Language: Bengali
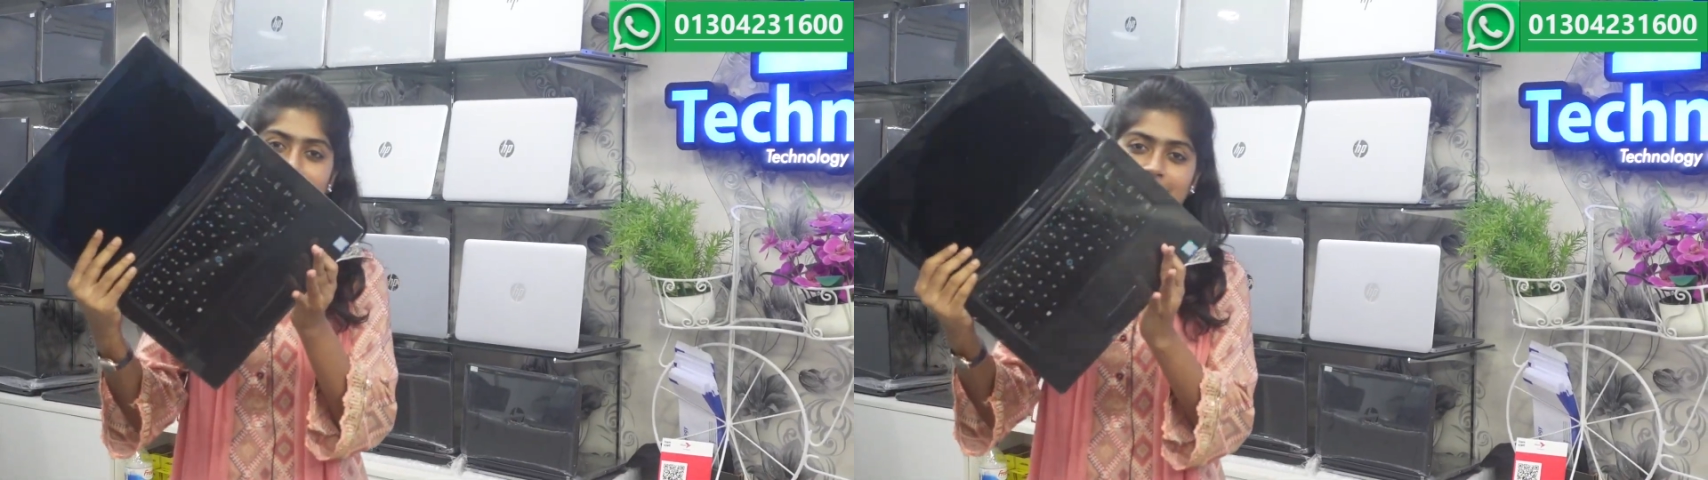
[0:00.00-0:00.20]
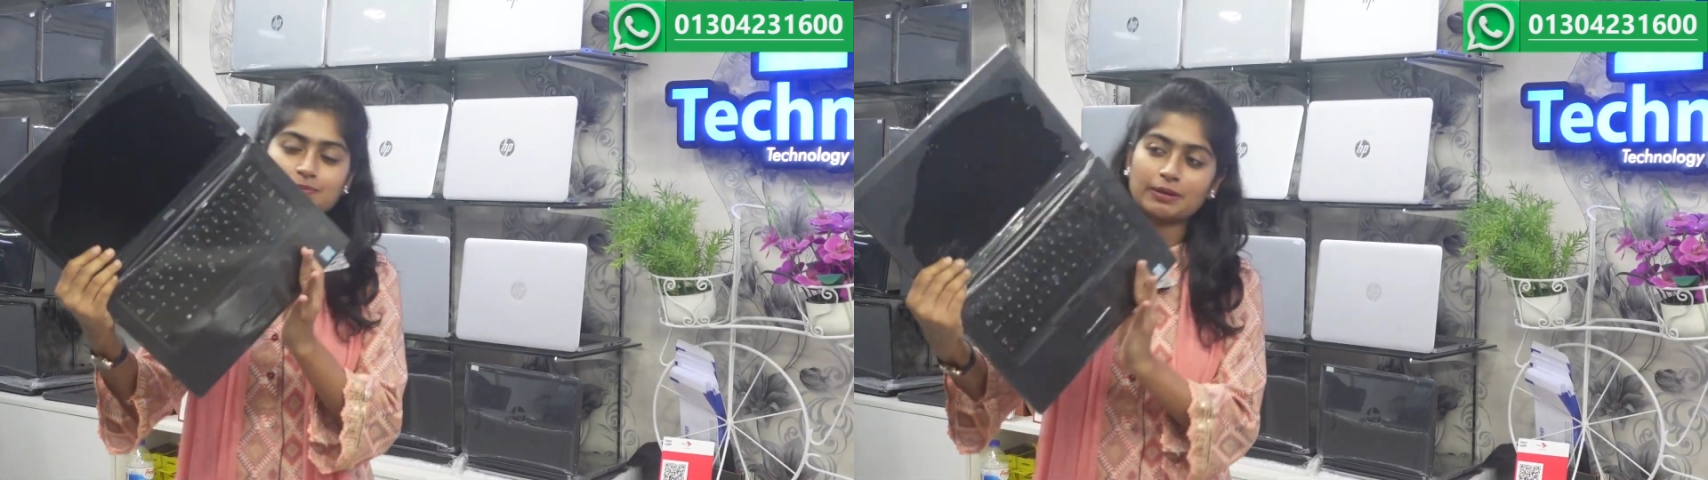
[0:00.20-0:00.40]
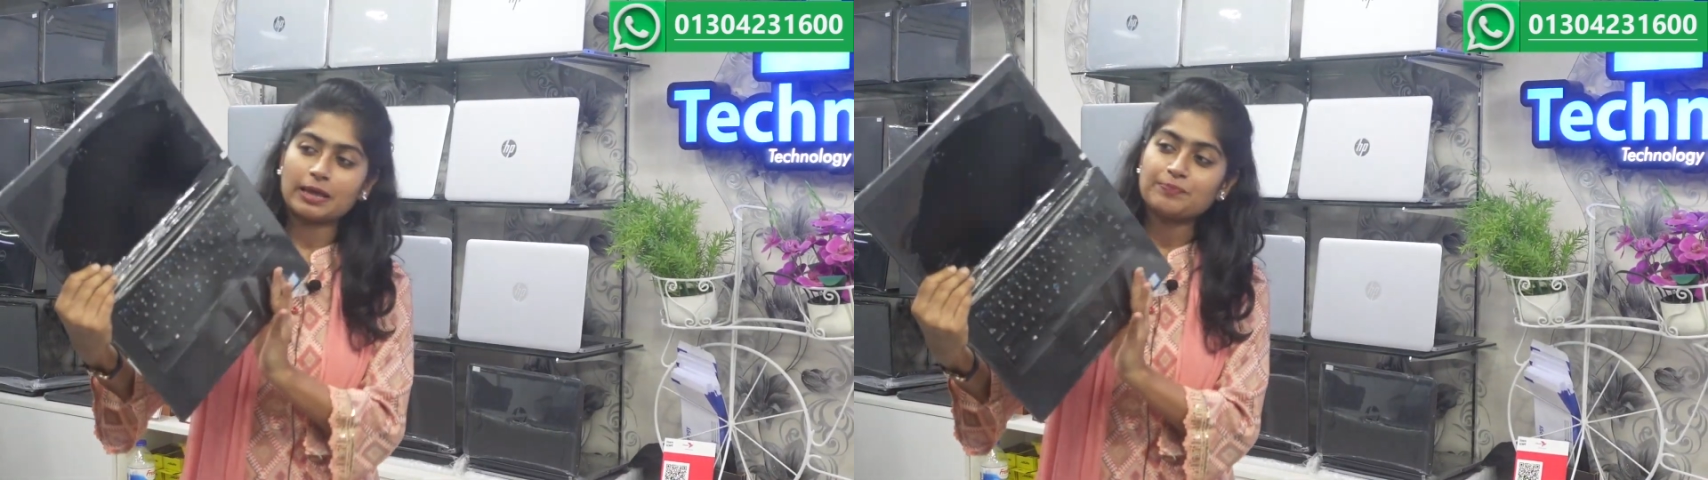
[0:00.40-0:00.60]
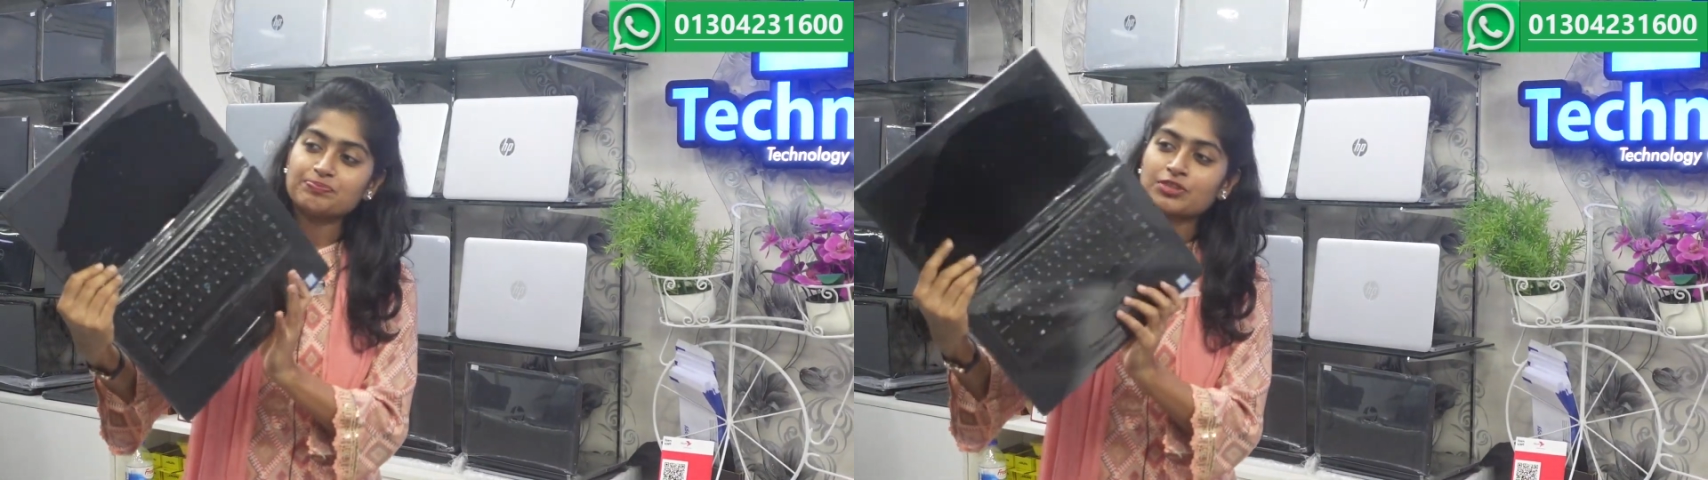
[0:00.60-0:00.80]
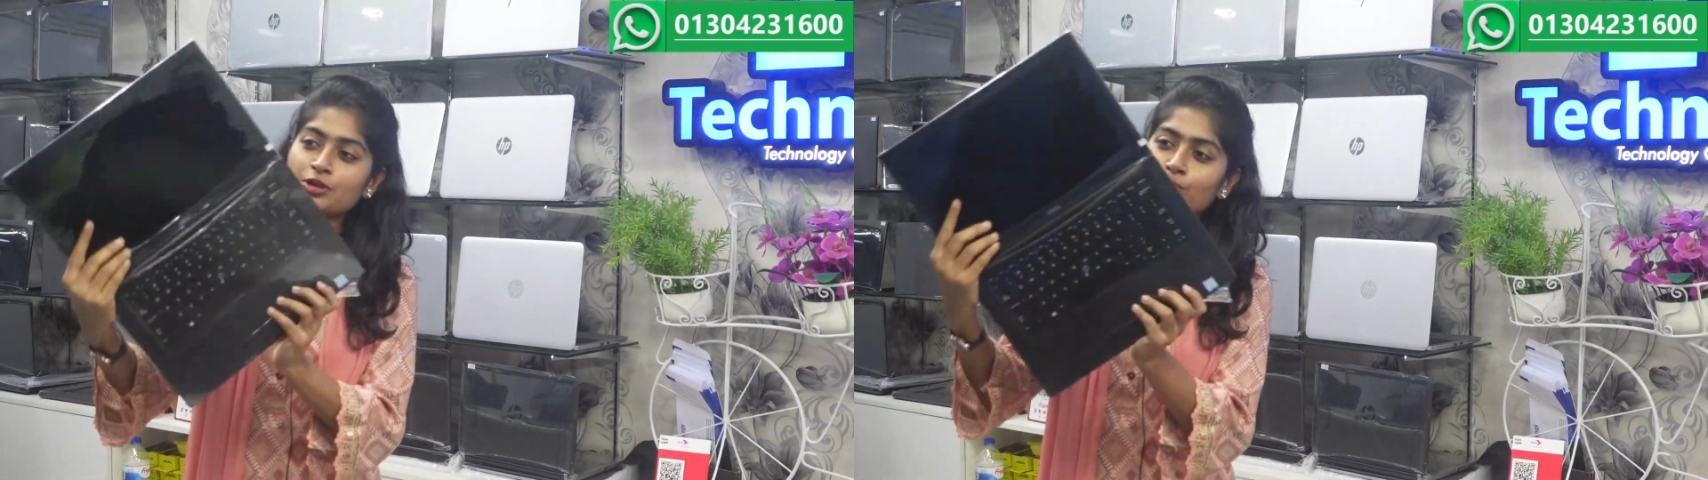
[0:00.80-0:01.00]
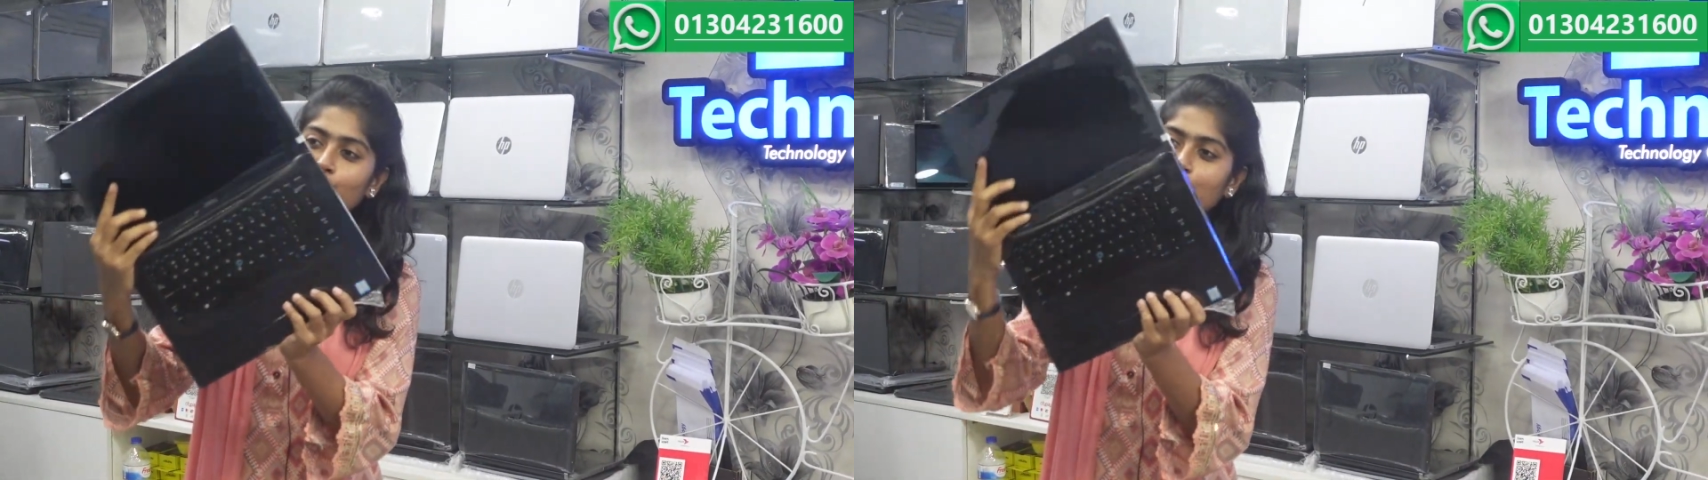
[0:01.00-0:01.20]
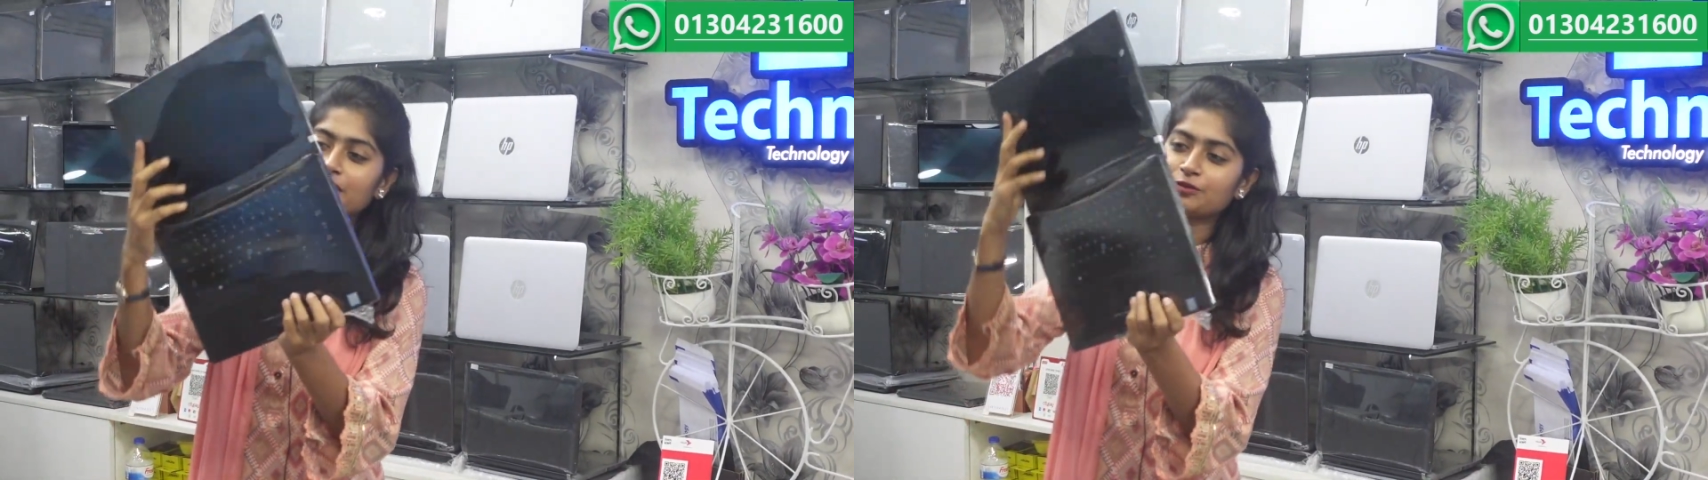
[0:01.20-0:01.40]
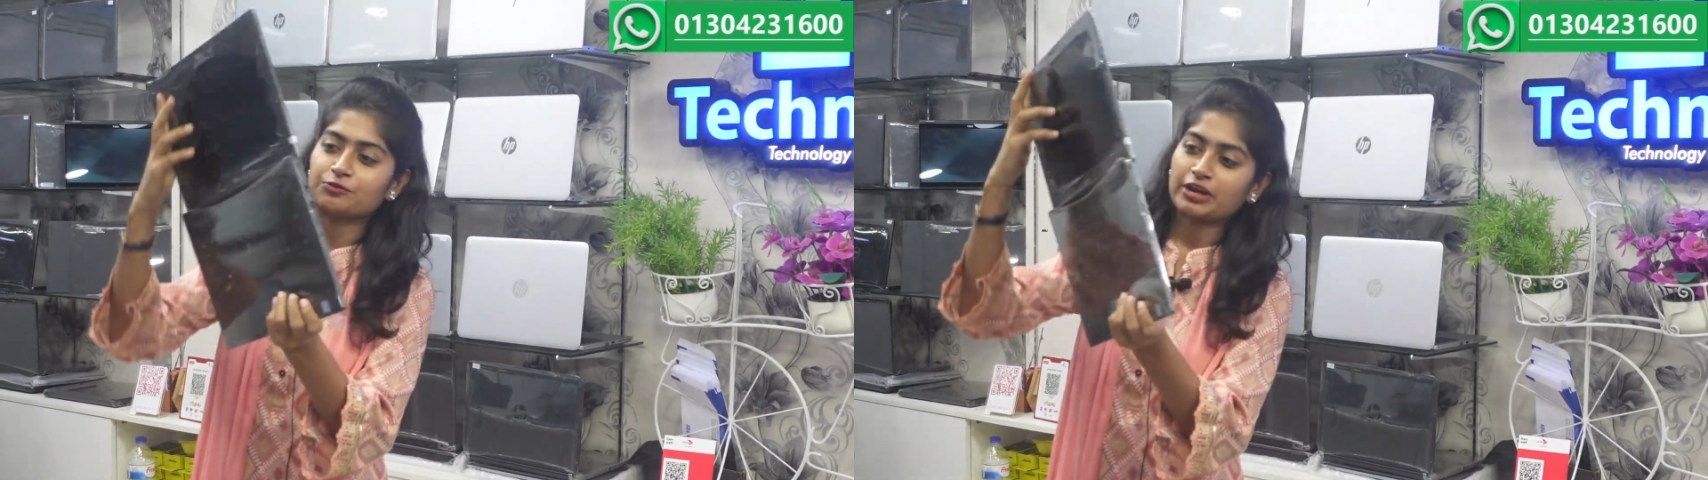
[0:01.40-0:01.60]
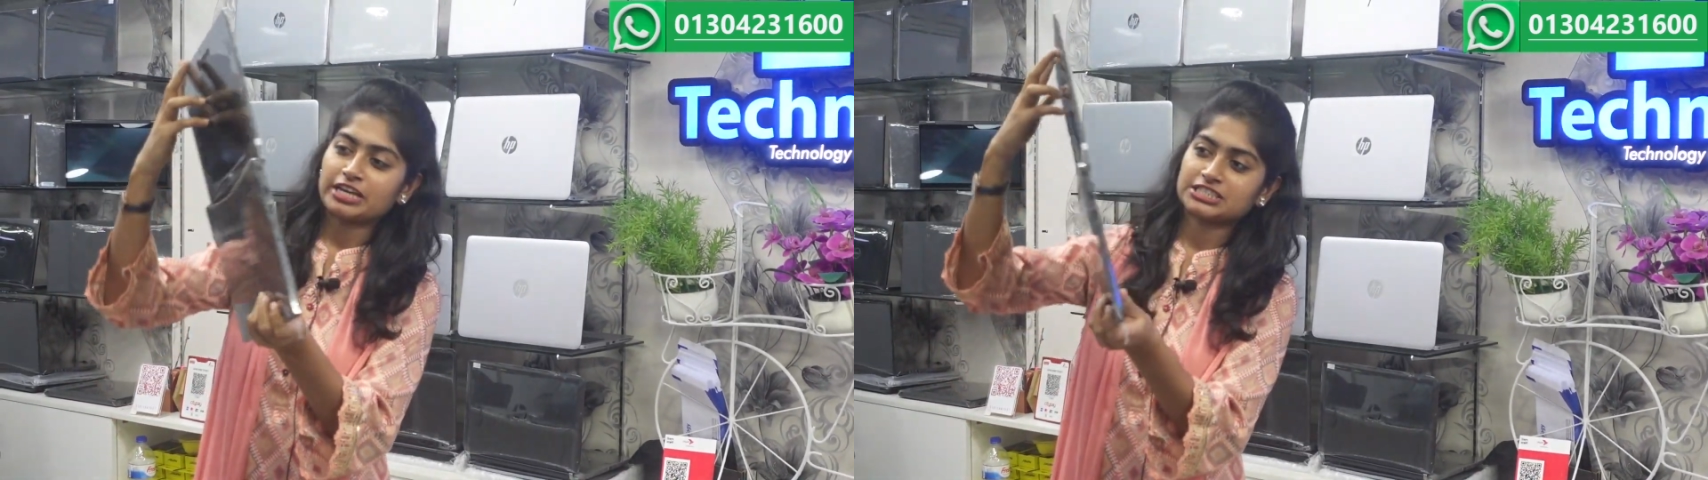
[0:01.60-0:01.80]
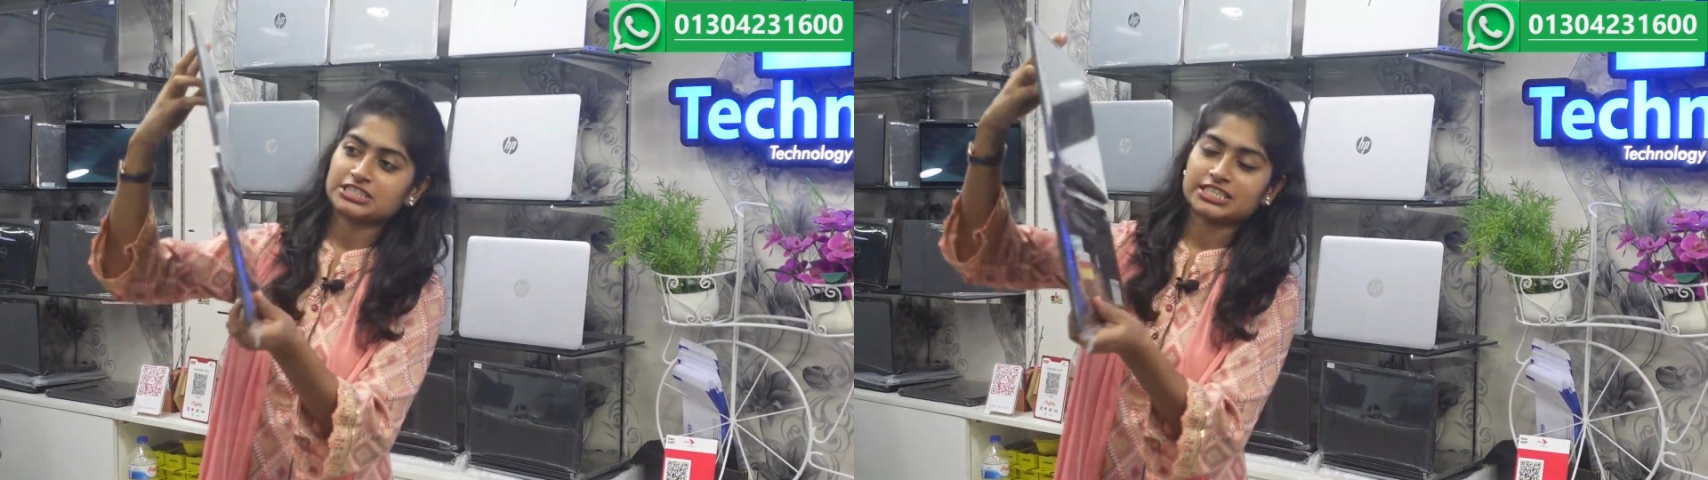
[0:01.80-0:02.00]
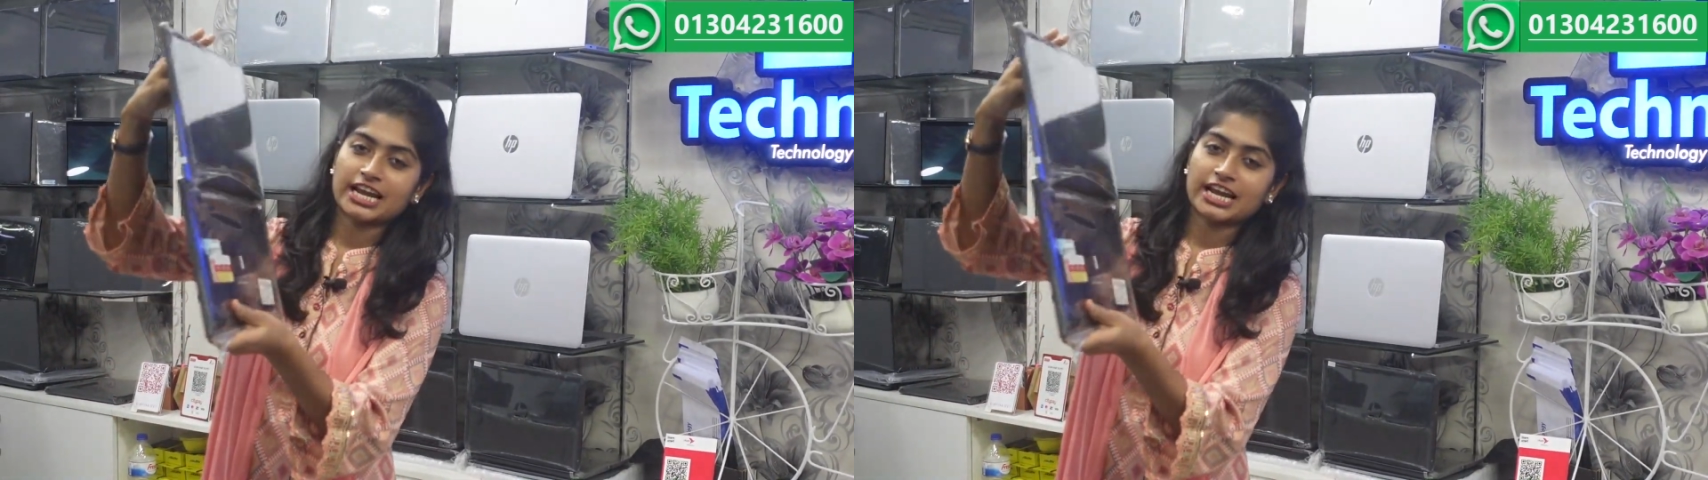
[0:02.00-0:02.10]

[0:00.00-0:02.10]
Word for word: ডিসপ্লে খুবই ফ্রেশ